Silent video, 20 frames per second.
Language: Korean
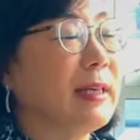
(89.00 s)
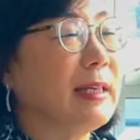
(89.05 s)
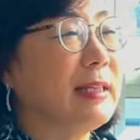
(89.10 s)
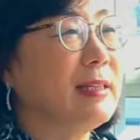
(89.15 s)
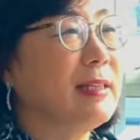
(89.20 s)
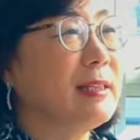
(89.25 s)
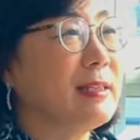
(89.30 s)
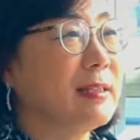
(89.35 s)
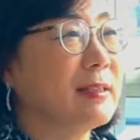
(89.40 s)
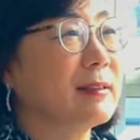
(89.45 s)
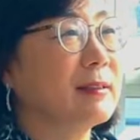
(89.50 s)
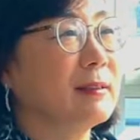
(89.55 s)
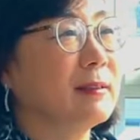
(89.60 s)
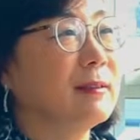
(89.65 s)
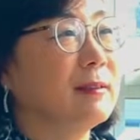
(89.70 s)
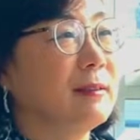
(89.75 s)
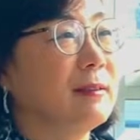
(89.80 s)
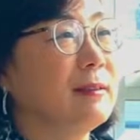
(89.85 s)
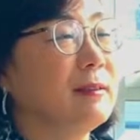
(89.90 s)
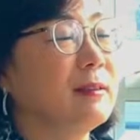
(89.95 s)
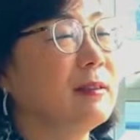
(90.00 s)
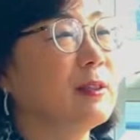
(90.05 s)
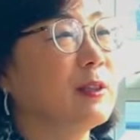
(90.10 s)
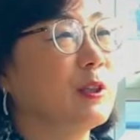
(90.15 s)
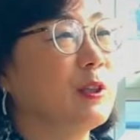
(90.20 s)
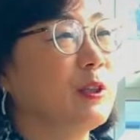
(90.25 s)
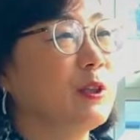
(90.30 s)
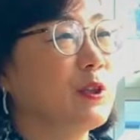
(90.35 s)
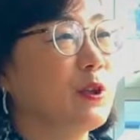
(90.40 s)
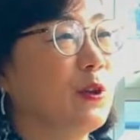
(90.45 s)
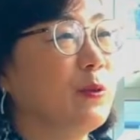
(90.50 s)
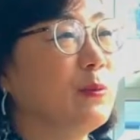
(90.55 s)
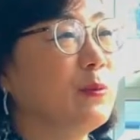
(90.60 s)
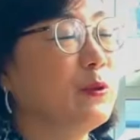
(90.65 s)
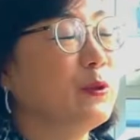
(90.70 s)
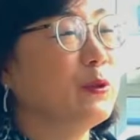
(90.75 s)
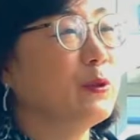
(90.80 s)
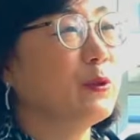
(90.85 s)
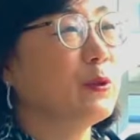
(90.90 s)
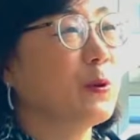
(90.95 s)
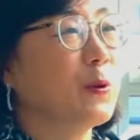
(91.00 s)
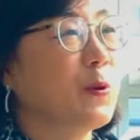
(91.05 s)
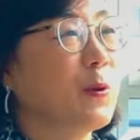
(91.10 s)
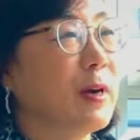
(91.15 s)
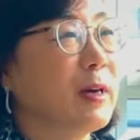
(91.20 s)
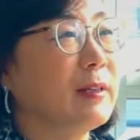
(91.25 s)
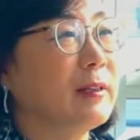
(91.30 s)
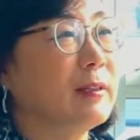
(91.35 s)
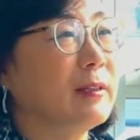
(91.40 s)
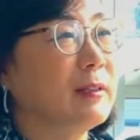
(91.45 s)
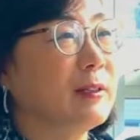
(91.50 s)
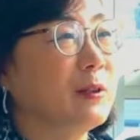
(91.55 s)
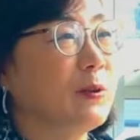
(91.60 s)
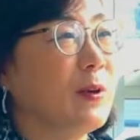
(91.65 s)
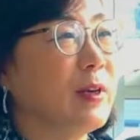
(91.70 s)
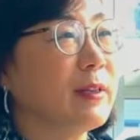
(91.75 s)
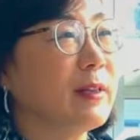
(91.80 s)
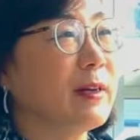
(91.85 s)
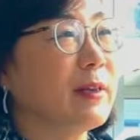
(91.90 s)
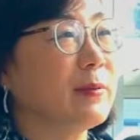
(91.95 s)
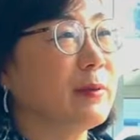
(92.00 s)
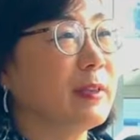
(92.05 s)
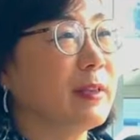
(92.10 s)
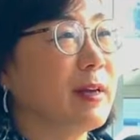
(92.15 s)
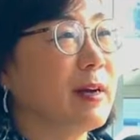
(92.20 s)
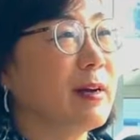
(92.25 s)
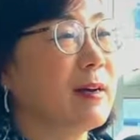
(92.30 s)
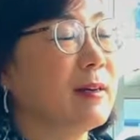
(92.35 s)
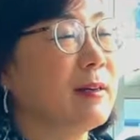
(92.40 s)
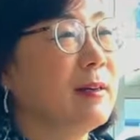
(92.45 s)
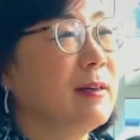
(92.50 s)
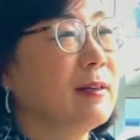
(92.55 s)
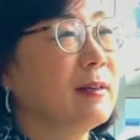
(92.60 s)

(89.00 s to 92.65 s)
인증을 그 전문으로 하는 회사입니다.